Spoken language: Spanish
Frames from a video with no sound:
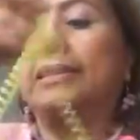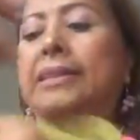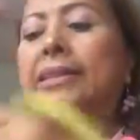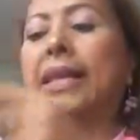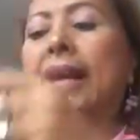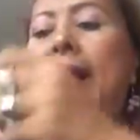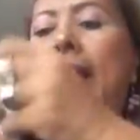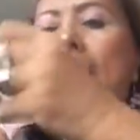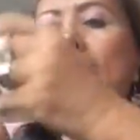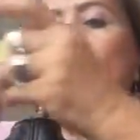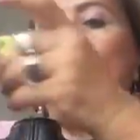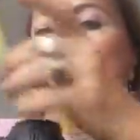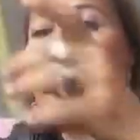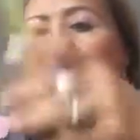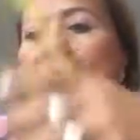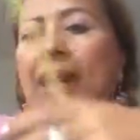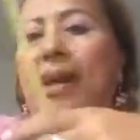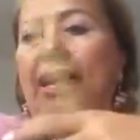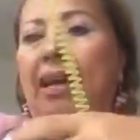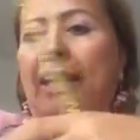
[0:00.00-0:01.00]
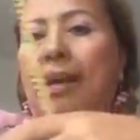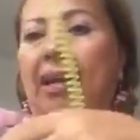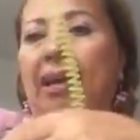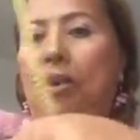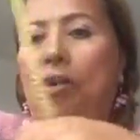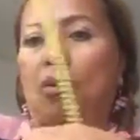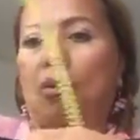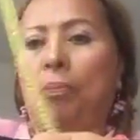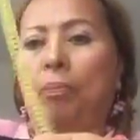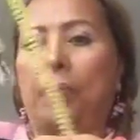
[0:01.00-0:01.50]
ya
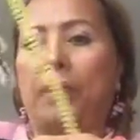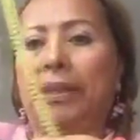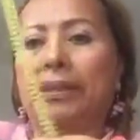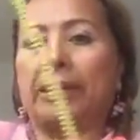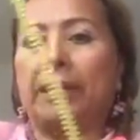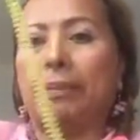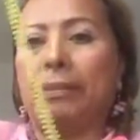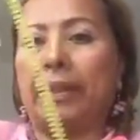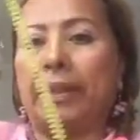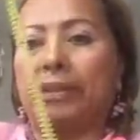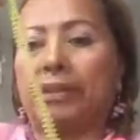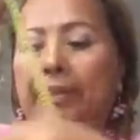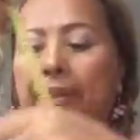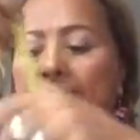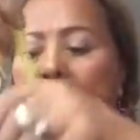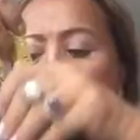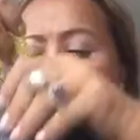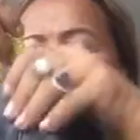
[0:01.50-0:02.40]
completamente